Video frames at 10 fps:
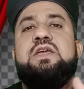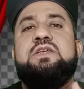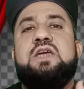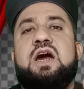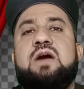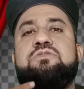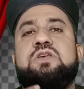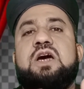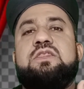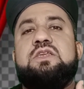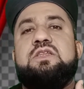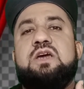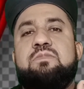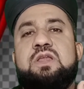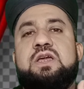या आप सात दिन
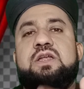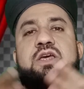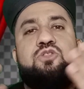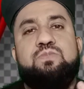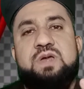अमल करना है तो